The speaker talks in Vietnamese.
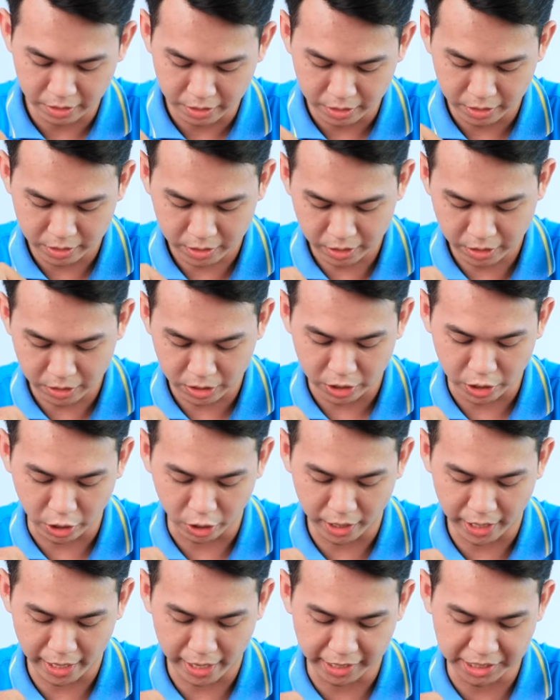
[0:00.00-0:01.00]
thứ tư
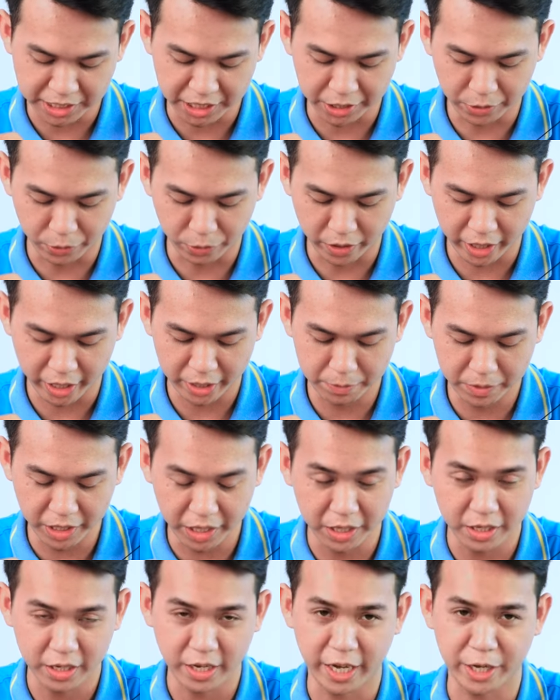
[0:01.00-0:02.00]
đó là chế độ AB
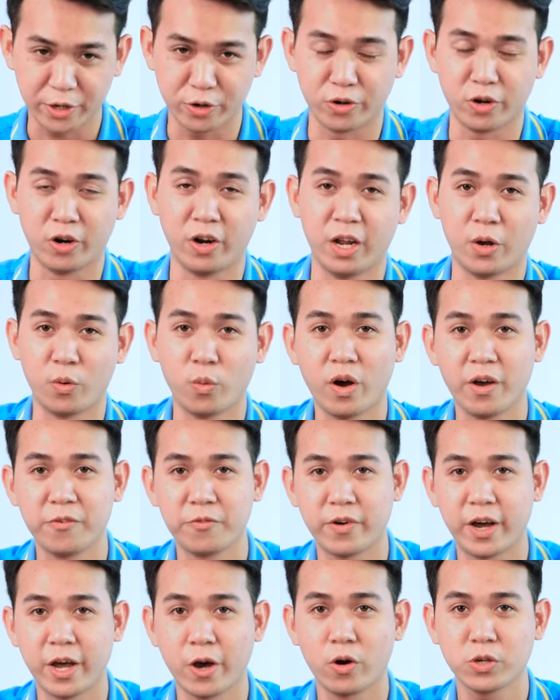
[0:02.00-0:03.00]
hay còn gọi là
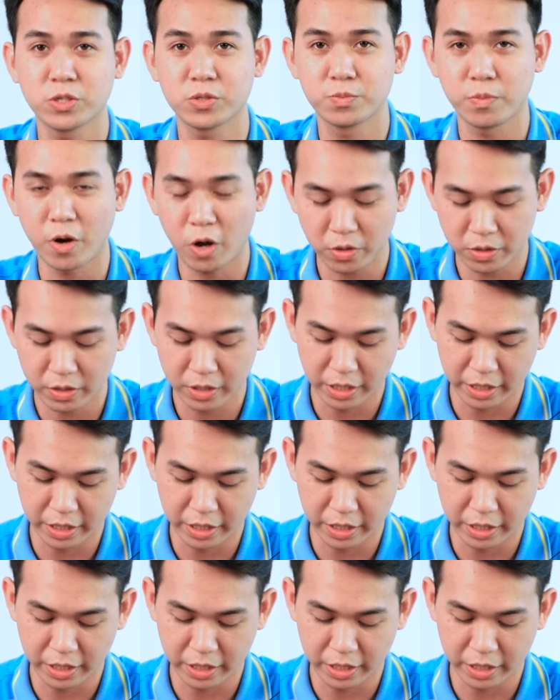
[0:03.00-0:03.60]
Wi-Fi hotspot